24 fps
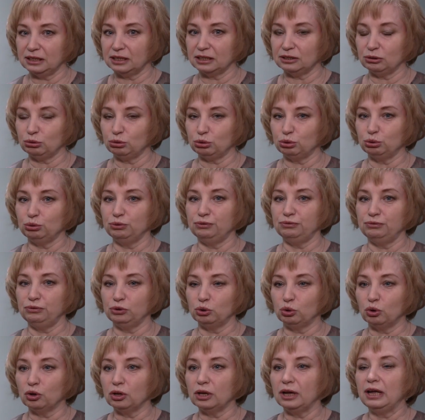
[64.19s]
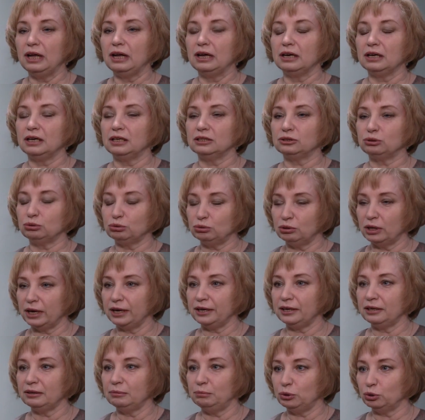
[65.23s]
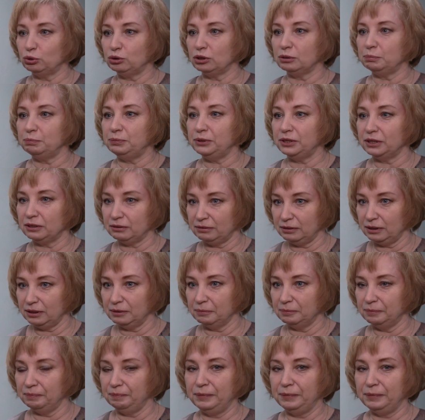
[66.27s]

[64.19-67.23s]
которую ввел государь Петр I.